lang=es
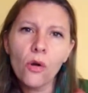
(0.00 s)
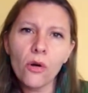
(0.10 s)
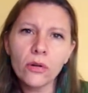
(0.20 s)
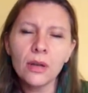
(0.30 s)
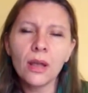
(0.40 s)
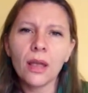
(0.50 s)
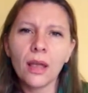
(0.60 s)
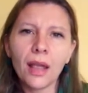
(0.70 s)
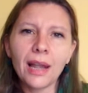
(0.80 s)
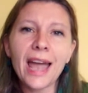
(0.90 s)
con
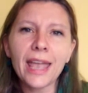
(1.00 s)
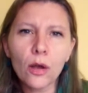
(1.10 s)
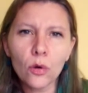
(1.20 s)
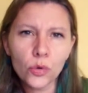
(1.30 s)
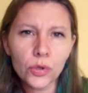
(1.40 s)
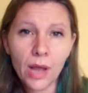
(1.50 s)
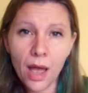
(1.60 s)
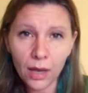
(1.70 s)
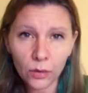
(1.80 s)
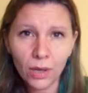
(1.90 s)
eh, las
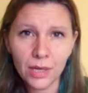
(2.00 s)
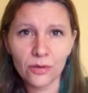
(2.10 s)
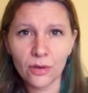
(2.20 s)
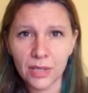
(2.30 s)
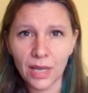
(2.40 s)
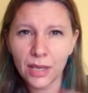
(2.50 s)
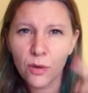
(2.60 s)
exclusiones actuales sociales,